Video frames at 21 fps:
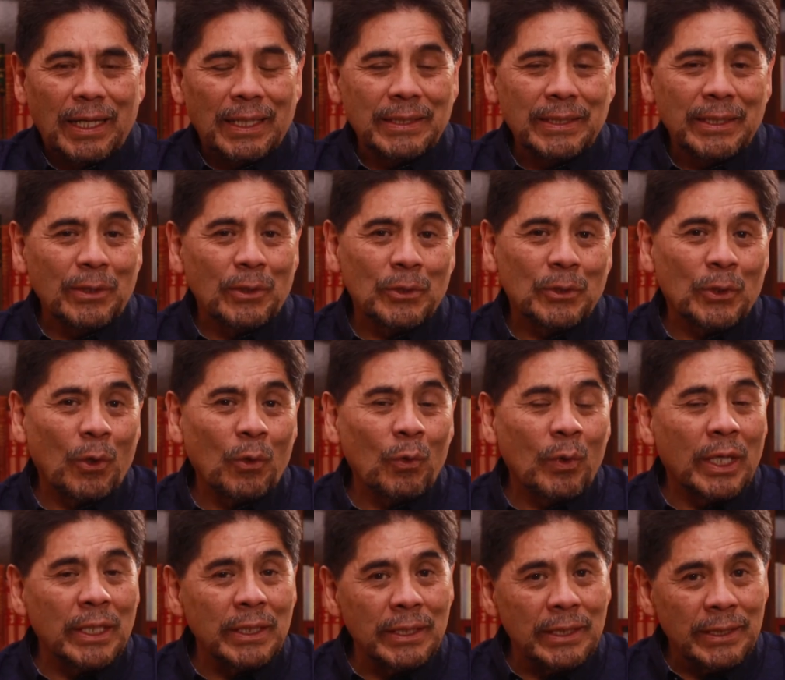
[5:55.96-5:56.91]
ha sido solo
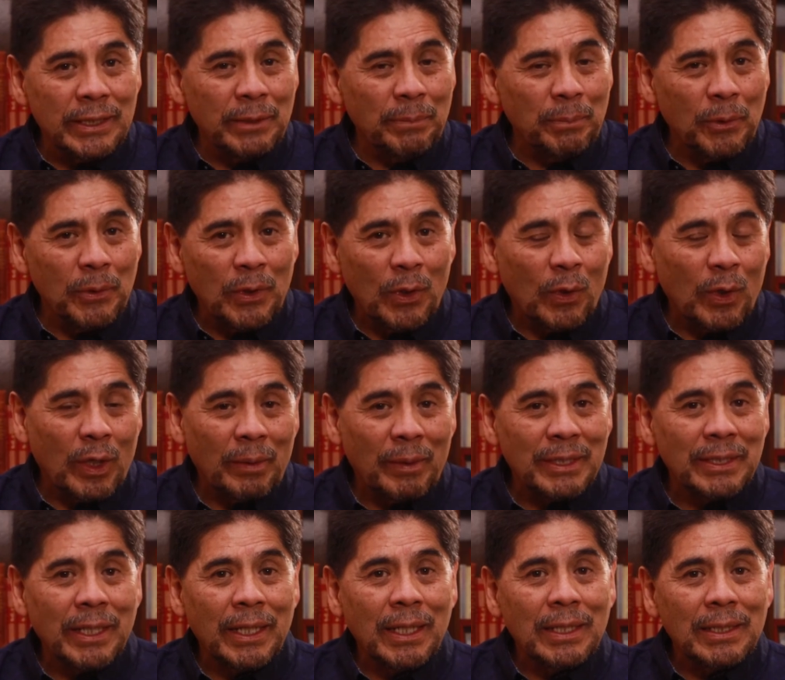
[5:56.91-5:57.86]
un anticipo de lo que va
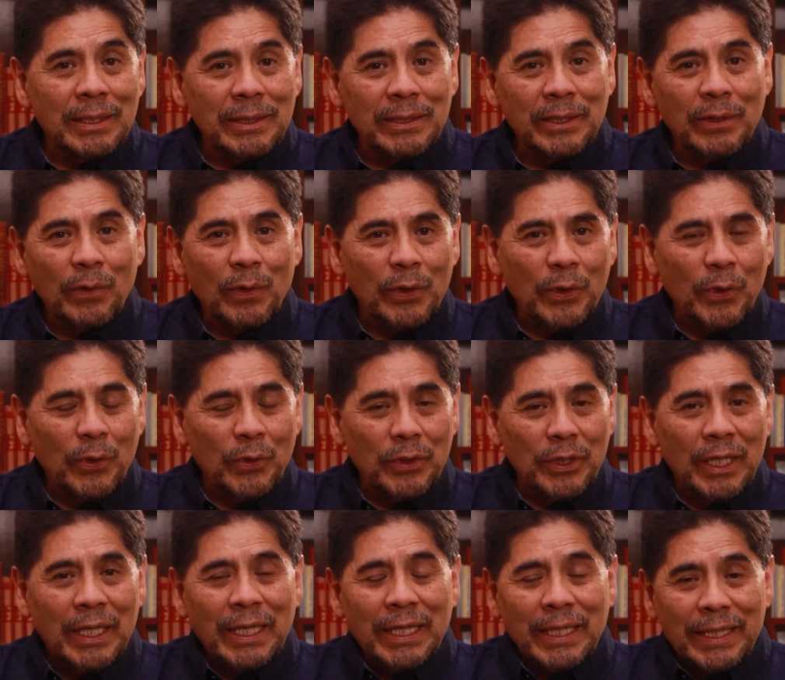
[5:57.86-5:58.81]
a ser el destino de
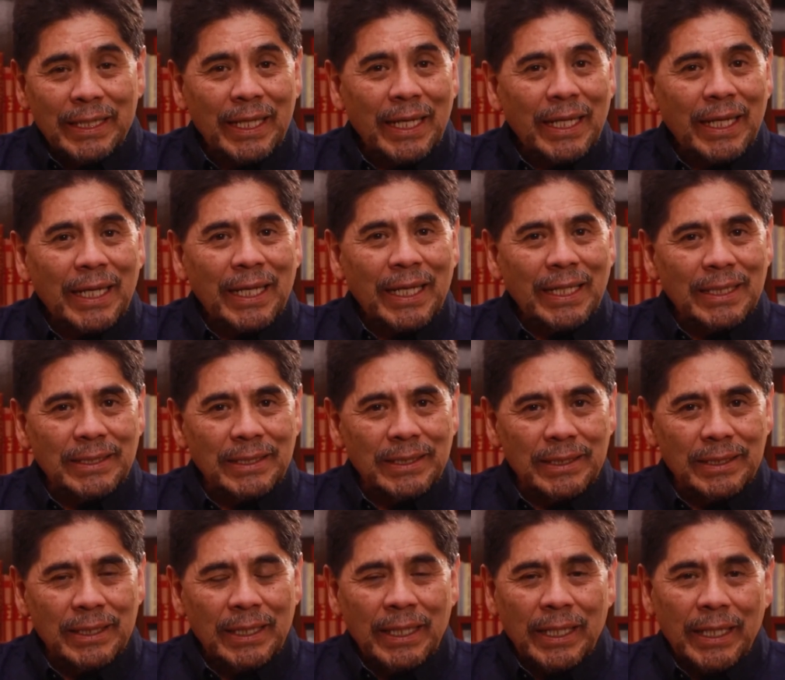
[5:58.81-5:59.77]
hoy,
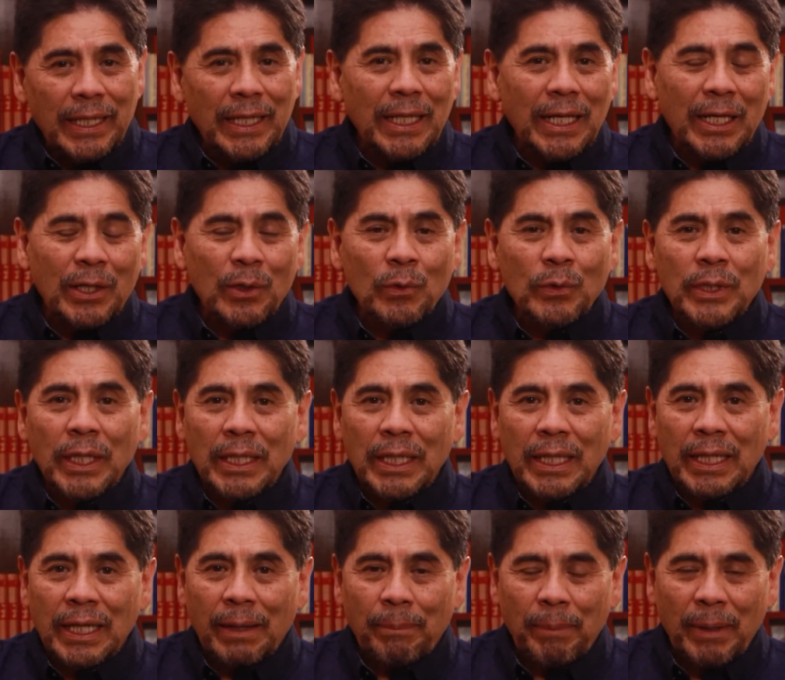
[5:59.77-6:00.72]
Yanacachi, en la ruta
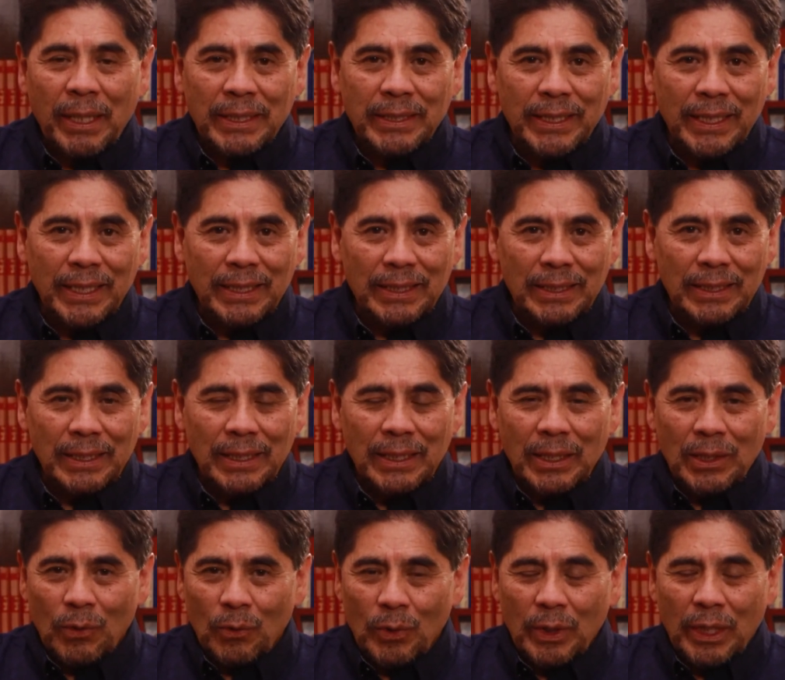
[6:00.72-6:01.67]
del Capañán,
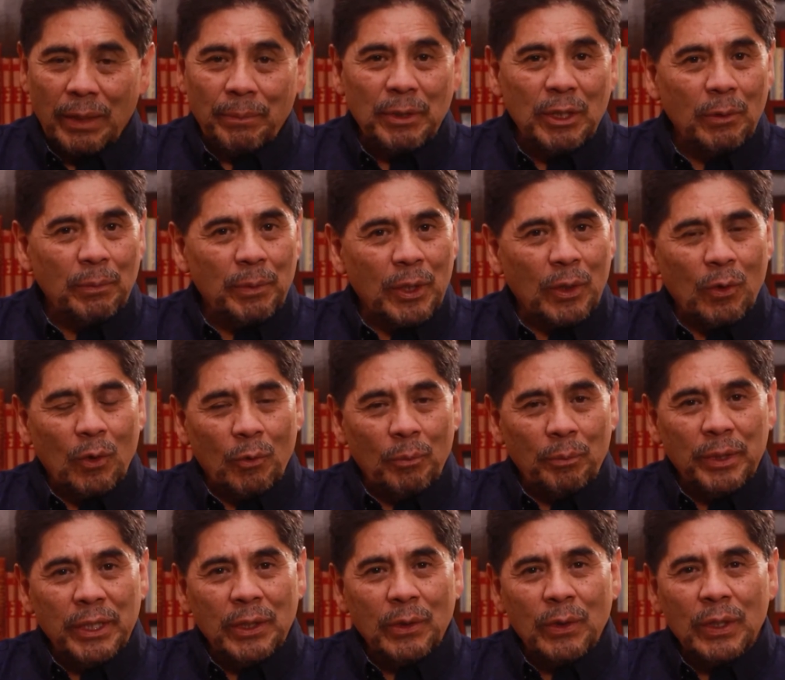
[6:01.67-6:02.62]
un camino
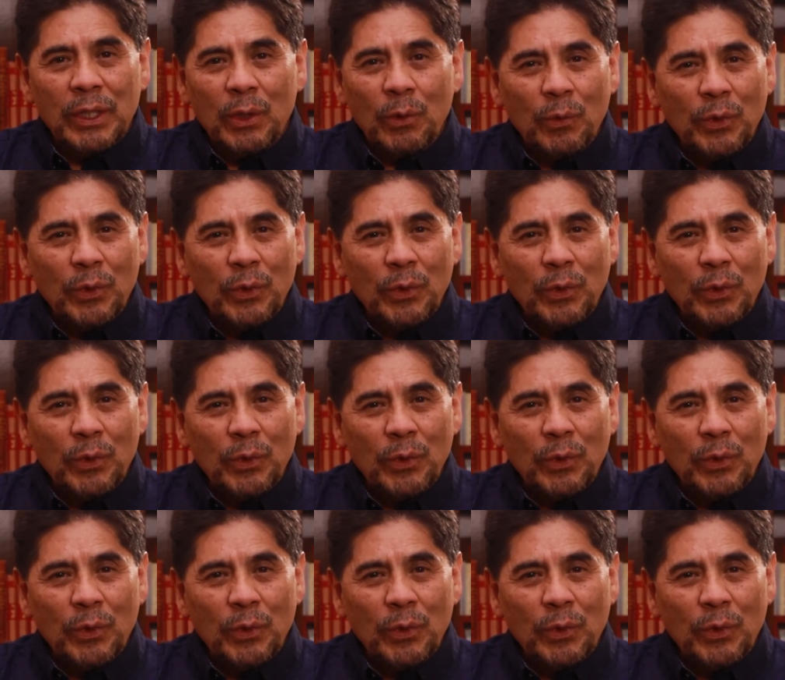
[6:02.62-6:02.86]
precolombino que